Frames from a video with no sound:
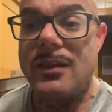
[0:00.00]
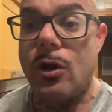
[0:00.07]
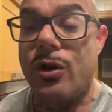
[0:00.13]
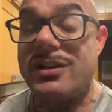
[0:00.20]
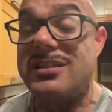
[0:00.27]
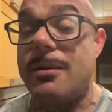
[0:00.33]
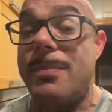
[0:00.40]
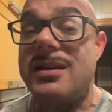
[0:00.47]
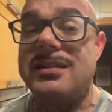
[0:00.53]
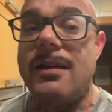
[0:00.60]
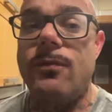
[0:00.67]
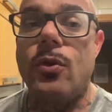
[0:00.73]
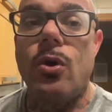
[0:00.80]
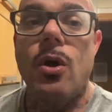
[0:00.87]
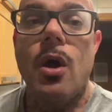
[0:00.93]
lo que está
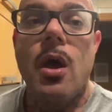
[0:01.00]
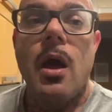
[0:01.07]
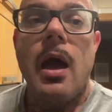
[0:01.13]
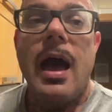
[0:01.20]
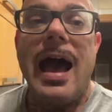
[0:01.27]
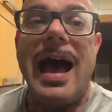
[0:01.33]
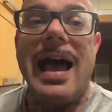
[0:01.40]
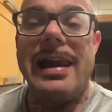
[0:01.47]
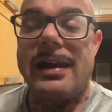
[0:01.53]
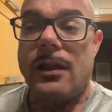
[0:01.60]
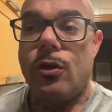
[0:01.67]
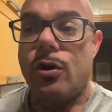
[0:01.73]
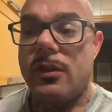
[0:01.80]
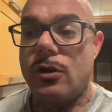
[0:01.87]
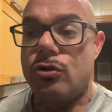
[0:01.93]
pasando
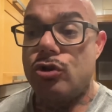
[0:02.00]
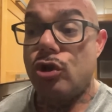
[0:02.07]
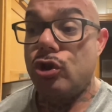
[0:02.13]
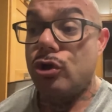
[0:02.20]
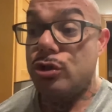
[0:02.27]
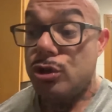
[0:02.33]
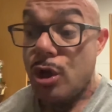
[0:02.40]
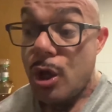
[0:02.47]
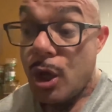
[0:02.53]
alrededor de nosotros.